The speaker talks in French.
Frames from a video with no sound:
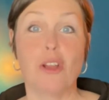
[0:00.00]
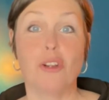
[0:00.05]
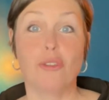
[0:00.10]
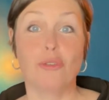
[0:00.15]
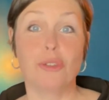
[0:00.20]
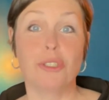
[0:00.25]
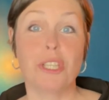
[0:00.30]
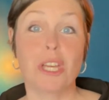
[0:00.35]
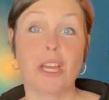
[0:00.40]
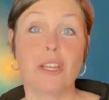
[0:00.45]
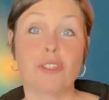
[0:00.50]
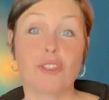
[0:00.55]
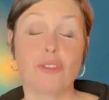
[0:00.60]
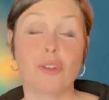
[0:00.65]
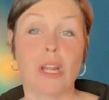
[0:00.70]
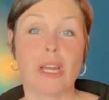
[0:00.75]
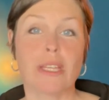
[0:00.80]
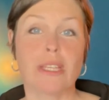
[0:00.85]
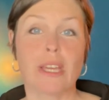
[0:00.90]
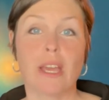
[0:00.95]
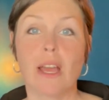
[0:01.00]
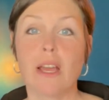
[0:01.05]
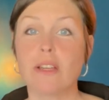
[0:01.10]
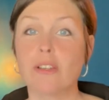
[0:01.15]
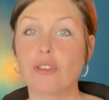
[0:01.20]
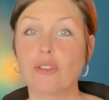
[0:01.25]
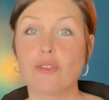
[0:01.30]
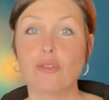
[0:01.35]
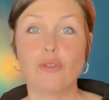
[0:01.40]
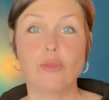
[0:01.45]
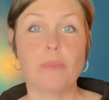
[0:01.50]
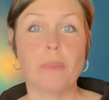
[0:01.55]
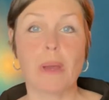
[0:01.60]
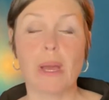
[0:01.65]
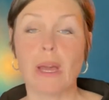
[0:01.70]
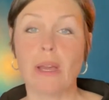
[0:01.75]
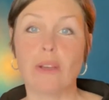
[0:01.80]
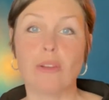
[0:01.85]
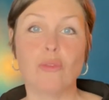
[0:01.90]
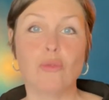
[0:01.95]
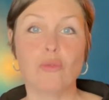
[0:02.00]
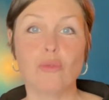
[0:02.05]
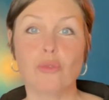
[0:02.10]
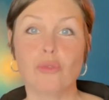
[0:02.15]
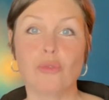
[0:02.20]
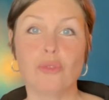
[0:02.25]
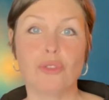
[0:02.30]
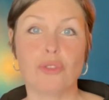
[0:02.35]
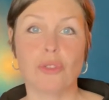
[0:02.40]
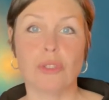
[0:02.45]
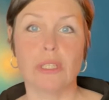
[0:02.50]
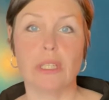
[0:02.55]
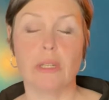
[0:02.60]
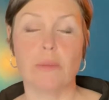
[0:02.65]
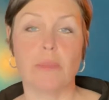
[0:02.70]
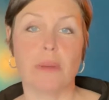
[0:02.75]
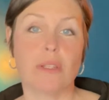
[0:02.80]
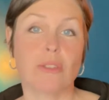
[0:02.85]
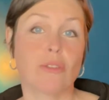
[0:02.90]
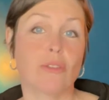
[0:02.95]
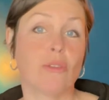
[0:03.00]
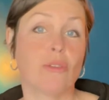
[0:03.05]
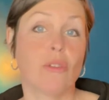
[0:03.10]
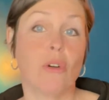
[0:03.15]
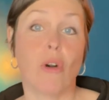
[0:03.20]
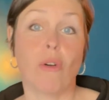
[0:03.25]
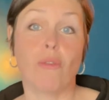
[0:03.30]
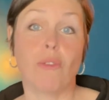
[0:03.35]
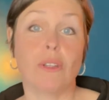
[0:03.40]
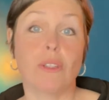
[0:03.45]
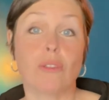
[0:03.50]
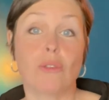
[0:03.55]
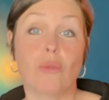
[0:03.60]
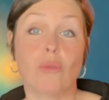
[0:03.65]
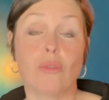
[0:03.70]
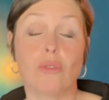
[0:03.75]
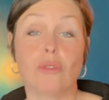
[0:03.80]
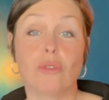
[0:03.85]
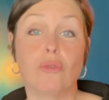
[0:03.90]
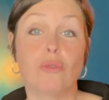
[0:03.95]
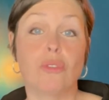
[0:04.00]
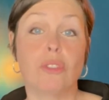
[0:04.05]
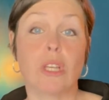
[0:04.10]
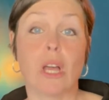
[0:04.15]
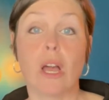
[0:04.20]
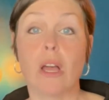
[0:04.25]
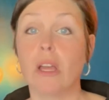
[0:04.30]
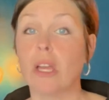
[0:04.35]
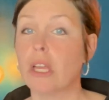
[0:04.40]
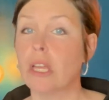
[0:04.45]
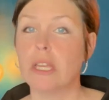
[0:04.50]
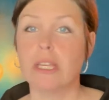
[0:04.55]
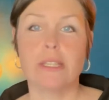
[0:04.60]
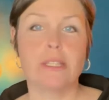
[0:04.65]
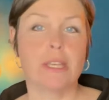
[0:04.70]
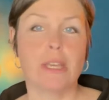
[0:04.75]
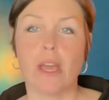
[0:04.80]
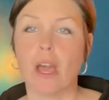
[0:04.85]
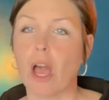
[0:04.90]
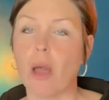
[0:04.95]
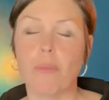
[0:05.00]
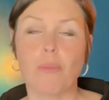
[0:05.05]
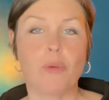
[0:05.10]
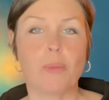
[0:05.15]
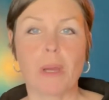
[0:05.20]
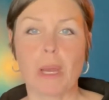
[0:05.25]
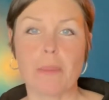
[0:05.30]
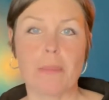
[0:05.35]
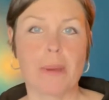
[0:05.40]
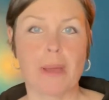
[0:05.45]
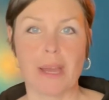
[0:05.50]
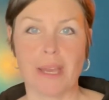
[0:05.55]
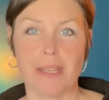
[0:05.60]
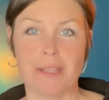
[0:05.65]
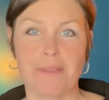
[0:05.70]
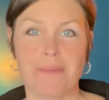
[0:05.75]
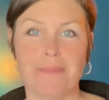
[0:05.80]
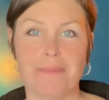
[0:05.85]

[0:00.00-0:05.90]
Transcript: L'usage de la cage, du parc ou du chenil, parce que en fin de compte, tout ça, c'est à peu près pareil.